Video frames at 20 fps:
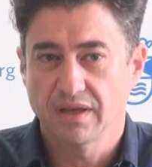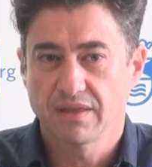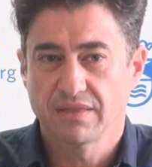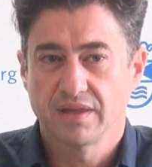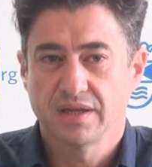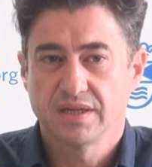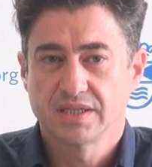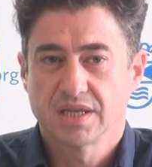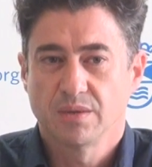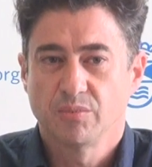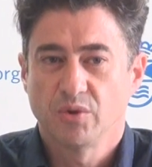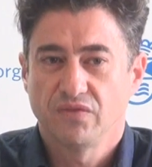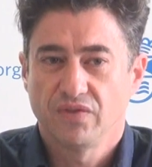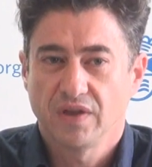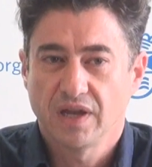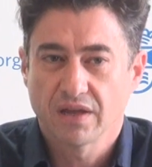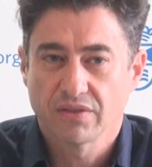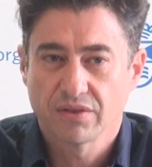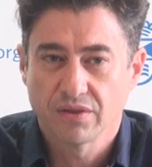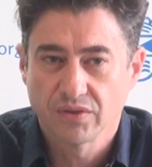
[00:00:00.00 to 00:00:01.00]
hacer esa
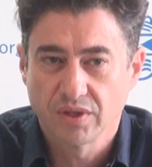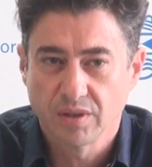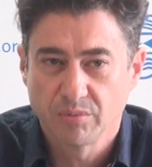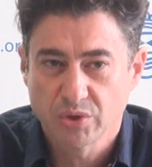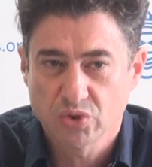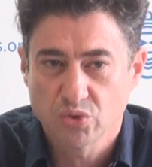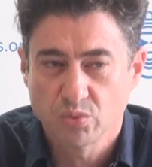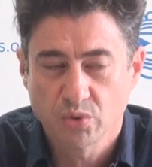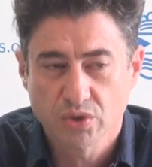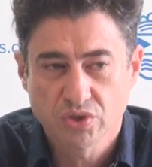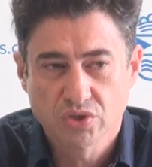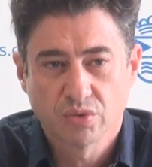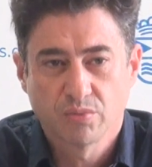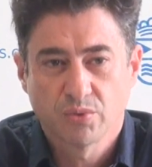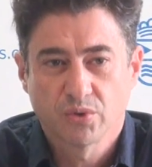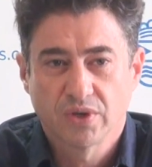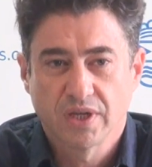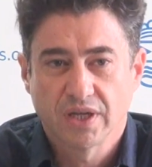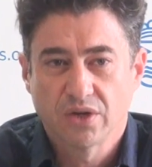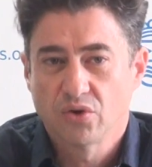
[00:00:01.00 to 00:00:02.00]
modificación del presupuesto
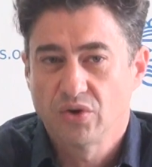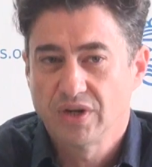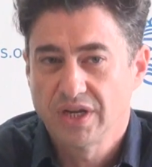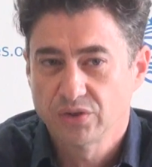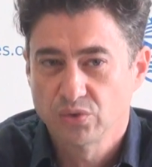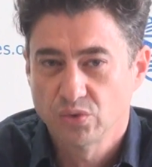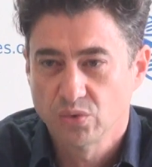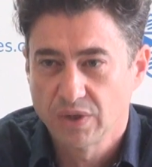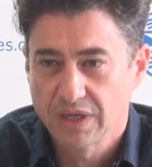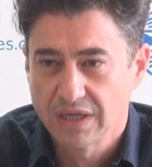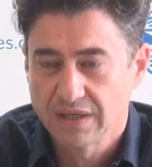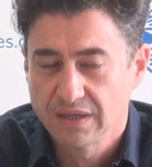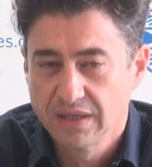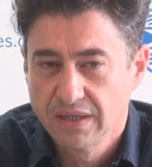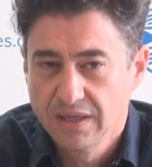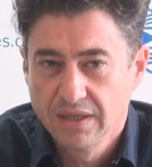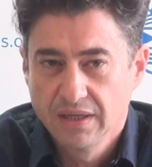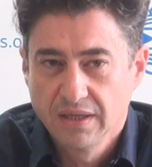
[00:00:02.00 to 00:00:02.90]
porque con el actual